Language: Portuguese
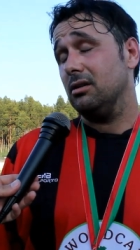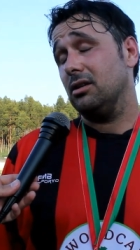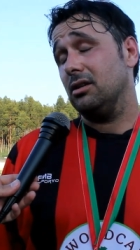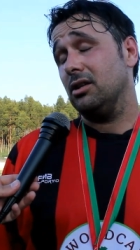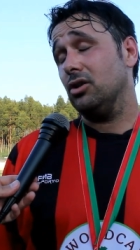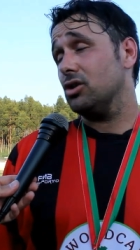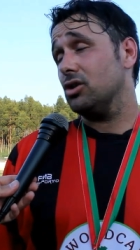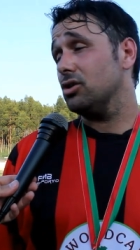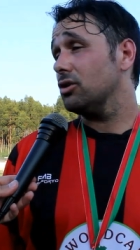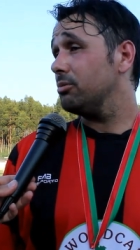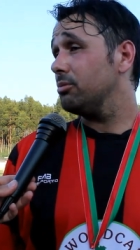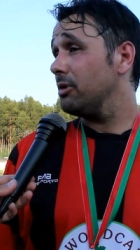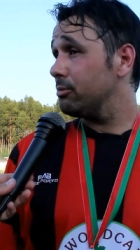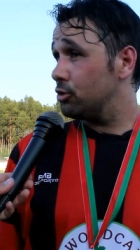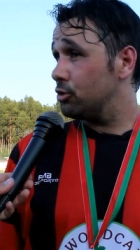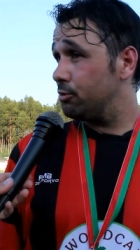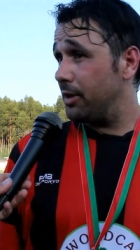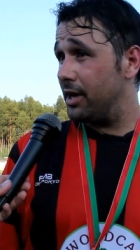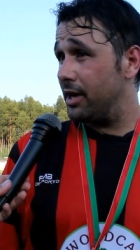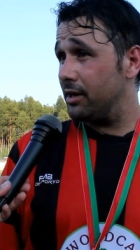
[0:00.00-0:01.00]
e nós não
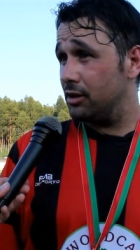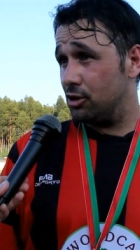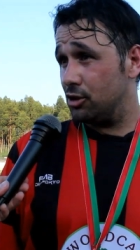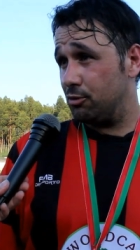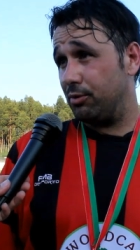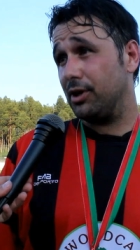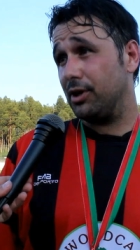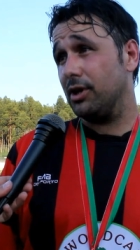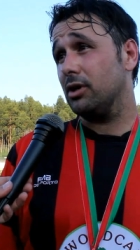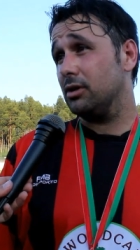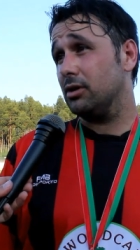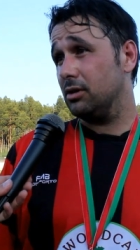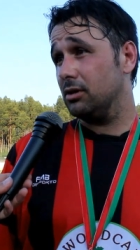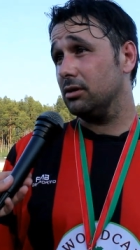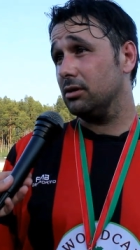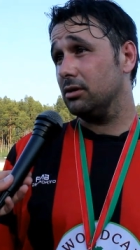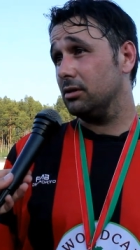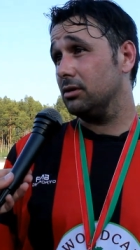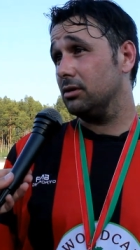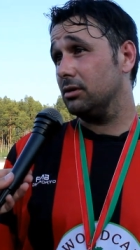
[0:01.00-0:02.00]
tivemos pernas para ir uh,
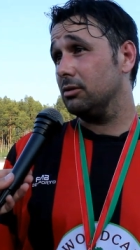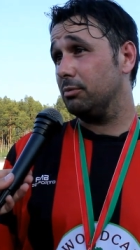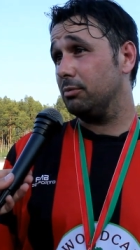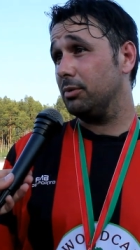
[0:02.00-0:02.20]
eh,